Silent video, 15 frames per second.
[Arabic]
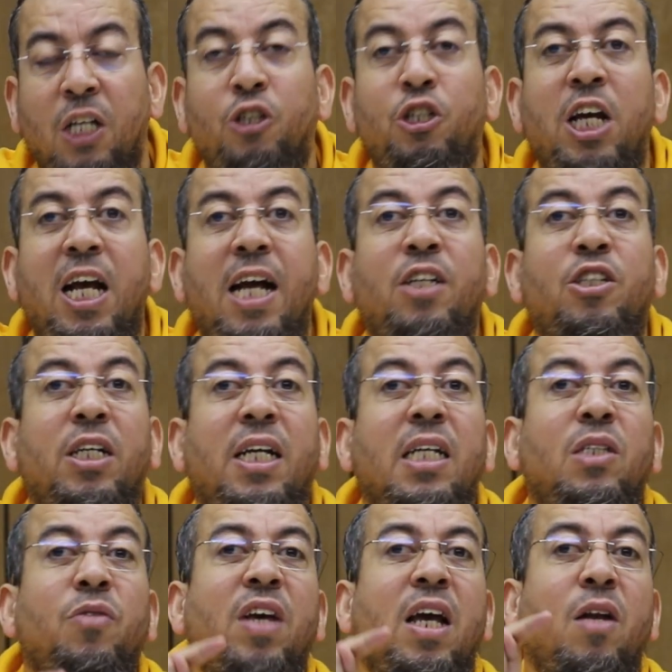شي حاجه
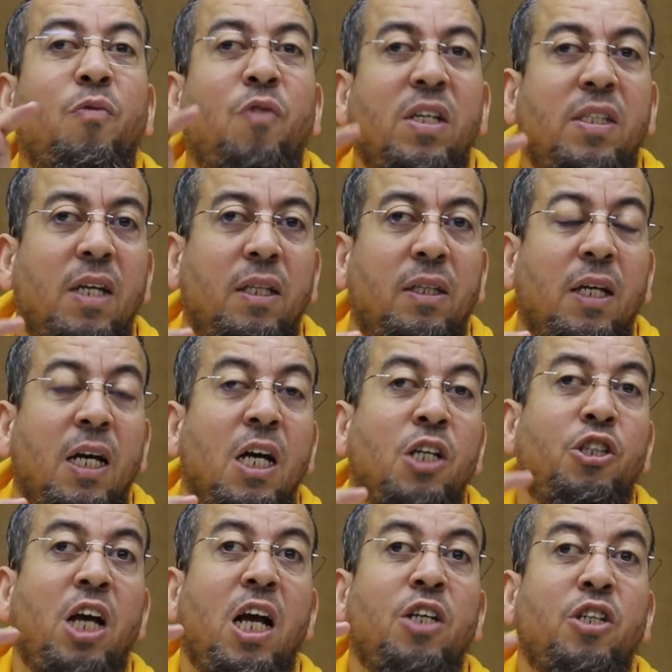كانت فيها الفساد
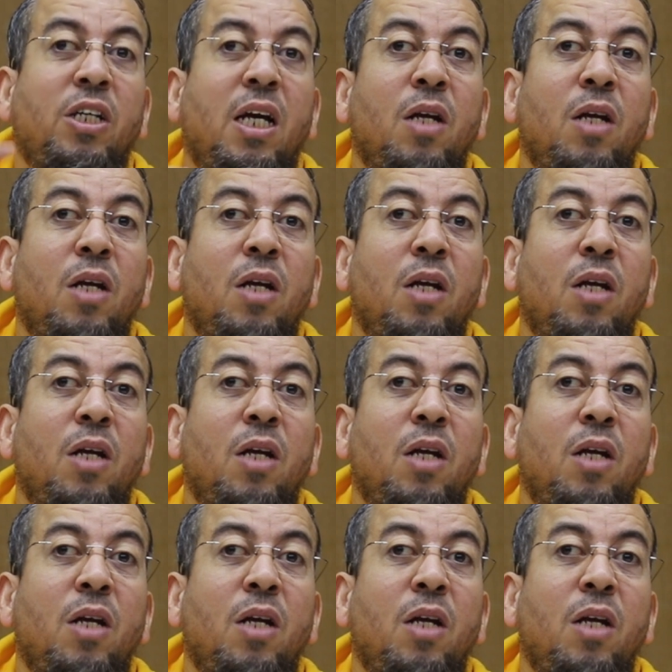شي حاجه